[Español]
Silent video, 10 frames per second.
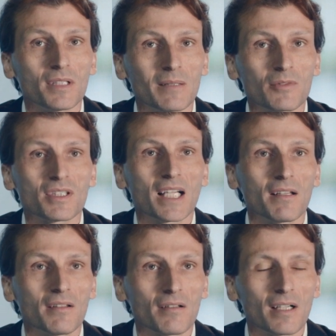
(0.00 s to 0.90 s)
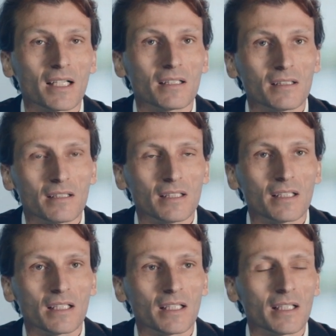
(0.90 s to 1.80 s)
digamos, tradicional y
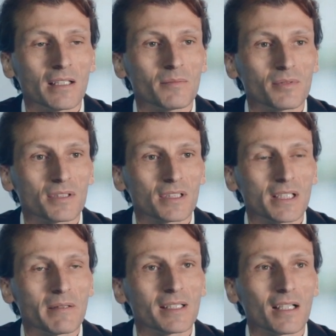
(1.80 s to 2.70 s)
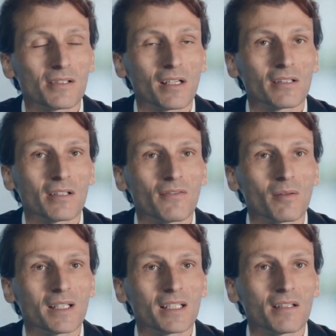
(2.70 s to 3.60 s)
que pues, lleva gestionando de
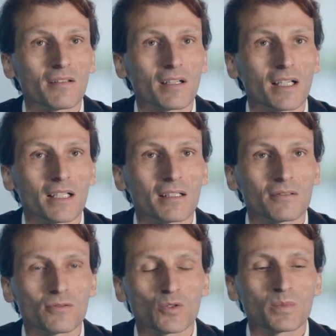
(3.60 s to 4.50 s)
forma tradicional sus